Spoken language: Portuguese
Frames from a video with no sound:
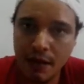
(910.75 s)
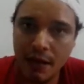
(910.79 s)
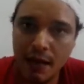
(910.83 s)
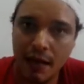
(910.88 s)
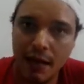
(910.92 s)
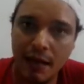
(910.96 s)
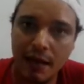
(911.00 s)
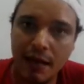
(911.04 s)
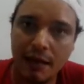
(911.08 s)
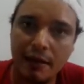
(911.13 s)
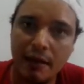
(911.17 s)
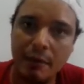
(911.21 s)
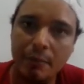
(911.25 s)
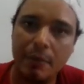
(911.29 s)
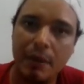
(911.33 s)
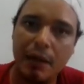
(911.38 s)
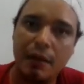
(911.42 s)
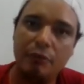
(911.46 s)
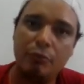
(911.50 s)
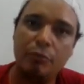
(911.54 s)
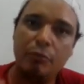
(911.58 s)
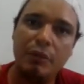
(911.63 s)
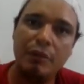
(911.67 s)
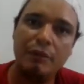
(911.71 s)
é que a
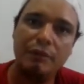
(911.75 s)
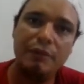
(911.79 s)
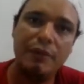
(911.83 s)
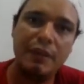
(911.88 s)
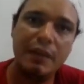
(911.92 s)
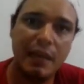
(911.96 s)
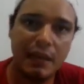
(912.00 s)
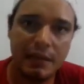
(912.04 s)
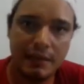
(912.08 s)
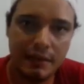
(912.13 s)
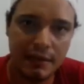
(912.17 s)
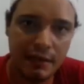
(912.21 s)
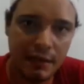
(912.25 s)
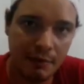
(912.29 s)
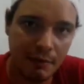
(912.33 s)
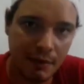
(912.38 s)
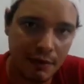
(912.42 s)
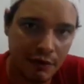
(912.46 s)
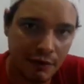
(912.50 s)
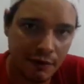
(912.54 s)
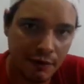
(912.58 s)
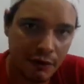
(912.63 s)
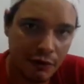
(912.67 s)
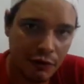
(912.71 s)
temperatura fique acima
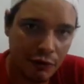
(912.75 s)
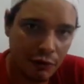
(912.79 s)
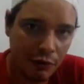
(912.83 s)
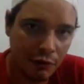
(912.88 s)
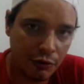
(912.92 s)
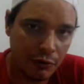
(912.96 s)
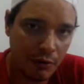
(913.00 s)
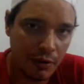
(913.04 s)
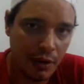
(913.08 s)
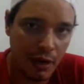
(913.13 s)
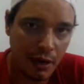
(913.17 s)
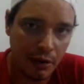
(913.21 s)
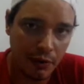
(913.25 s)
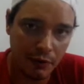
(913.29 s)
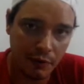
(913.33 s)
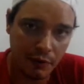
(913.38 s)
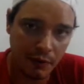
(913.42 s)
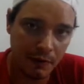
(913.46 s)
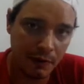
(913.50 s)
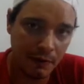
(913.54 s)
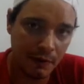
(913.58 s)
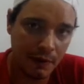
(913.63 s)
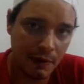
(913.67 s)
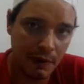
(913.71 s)
de 28
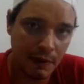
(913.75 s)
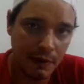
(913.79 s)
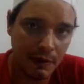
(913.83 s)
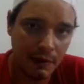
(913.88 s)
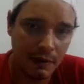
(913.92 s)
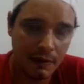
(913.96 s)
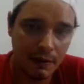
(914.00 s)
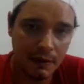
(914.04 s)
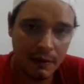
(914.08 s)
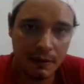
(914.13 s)
graus. Né?